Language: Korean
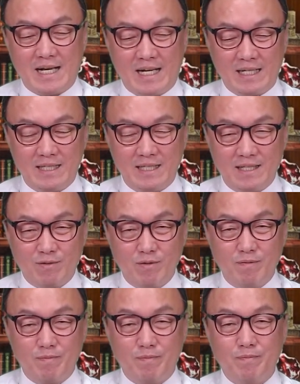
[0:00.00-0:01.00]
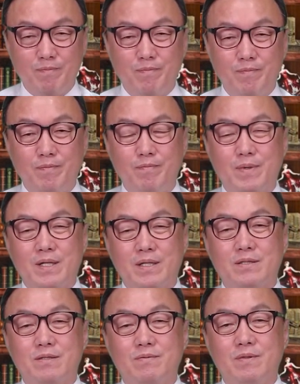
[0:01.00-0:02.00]
아니라고
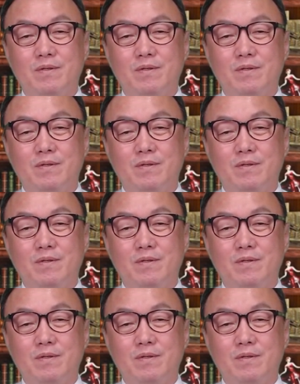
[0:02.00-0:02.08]
밝혔어요.